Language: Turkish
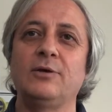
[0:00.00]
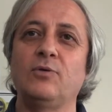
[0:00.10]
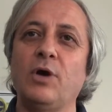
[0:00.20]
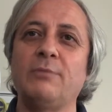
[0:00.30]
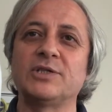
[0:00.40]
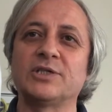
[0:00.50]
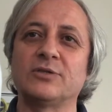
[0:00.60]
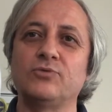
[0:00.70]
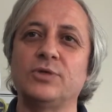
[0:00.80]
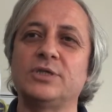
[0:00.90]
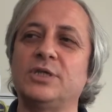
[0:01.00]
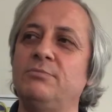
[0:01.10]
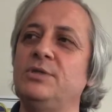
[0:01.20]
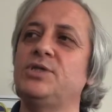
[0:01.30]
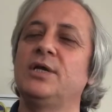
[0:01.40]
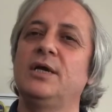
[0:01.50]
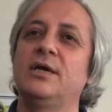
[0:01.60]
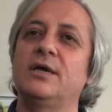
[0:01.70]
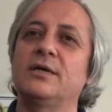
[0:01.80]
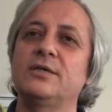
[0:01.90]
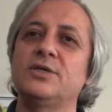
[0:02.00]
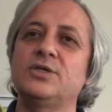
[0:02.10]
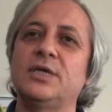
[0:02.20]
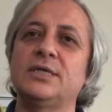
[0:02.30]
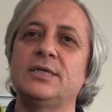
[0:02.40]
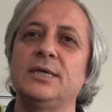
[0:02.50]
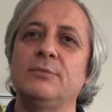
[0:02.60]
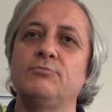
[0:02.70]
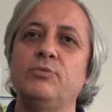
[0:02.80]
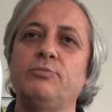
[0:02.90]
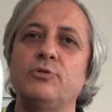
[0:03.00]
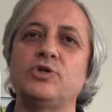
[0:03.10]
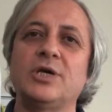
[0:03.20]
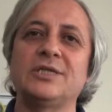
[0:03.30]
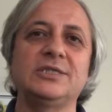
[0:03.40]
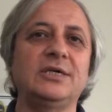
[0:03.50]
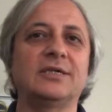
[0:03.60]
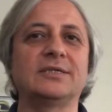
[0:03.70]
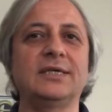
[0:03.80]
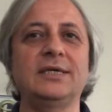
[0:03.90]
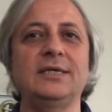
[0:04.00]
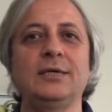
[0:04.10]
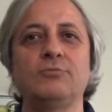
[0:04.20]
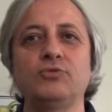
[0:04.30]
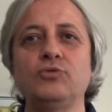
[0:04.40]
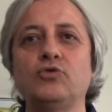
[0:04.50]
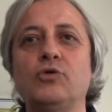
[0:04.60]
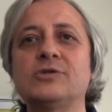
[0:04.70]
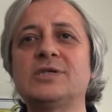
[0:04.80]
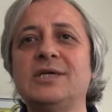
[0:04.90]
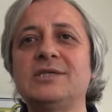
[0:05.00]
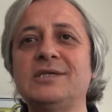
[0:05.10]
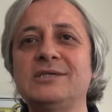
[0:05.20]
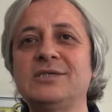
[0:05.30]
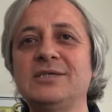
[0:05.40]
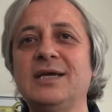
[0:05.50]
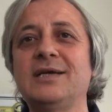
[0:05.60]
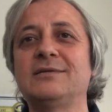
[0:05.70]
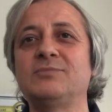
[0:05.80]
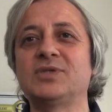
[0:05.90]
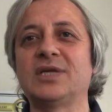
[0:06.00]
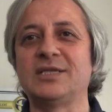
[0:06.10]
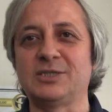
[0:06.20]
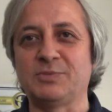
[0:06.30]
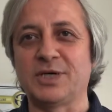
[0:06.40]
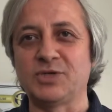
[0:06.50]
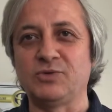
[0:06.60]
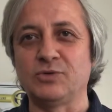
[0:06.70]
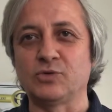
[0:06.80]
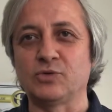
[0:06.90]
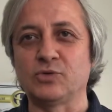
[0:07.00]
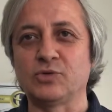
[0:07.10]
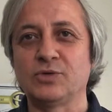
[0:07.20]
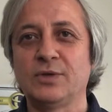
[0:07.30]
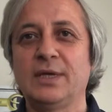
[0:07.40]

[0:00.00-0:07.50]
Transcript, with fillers: O amaçla da üretilmiş. Arkadaşlar bu boşaldığı anda bunun konsantresinden bir tane sipariş veriyorsunuz.